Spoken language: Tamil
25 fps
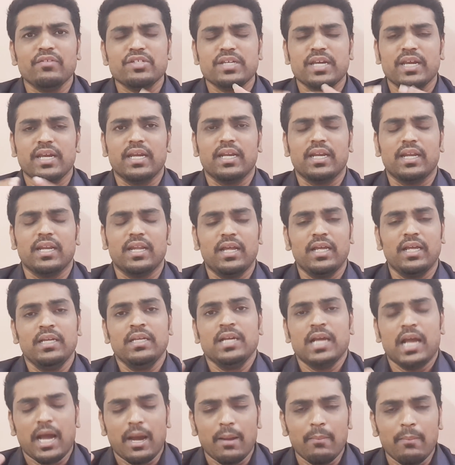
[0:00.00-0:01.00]
விஷயங்கள்லாம்
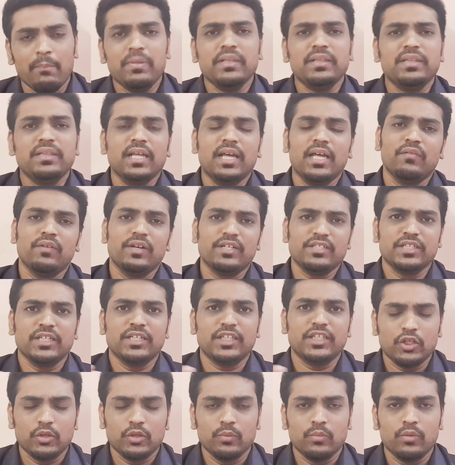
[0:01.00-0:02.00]
ஐம்பத்தாறு
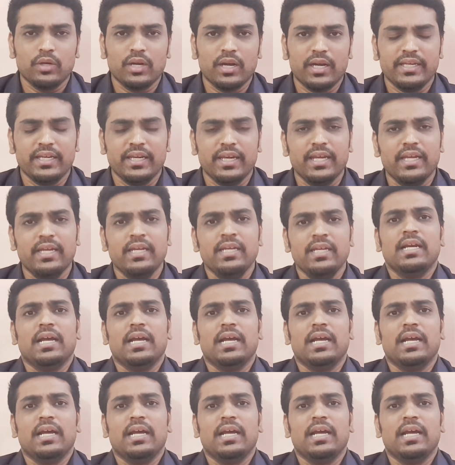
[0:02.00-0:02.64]
வருஷத்துக்கு முன்னாடியே